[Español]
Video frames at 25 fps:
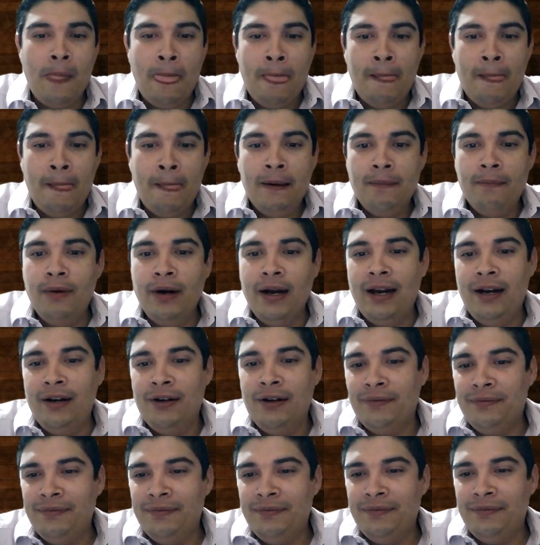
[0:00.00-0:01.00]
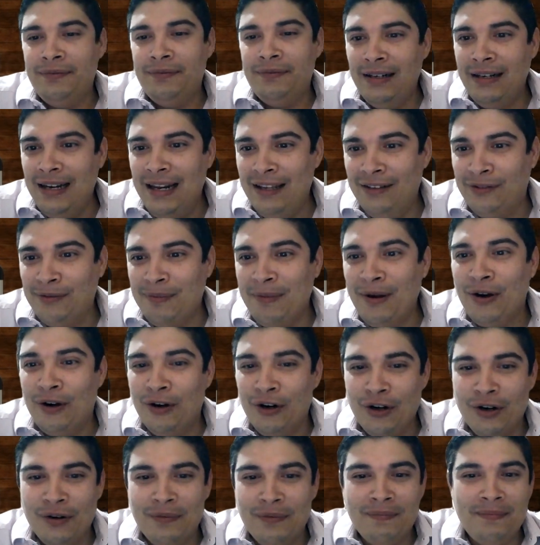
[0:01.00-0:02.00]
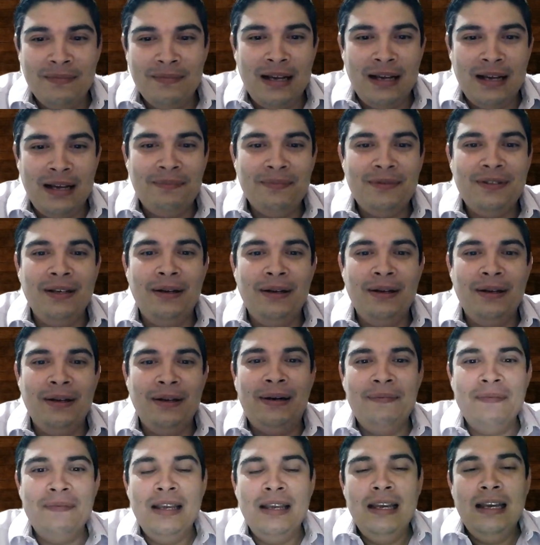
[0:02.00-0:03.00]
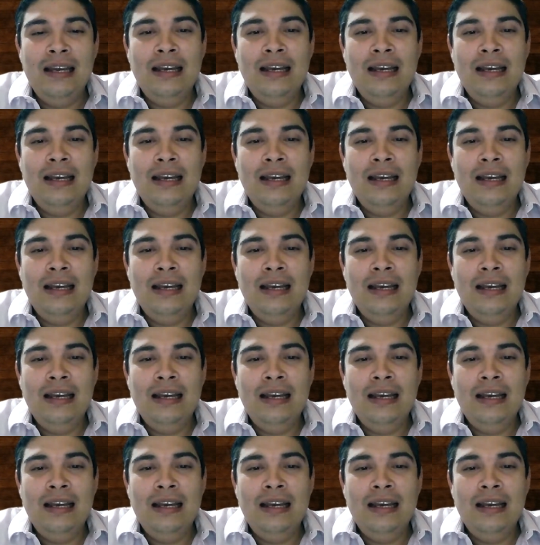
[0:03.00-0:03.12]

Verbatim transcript: Ya, bueno, listo, mejoró. Ya, chévere. Mejoró.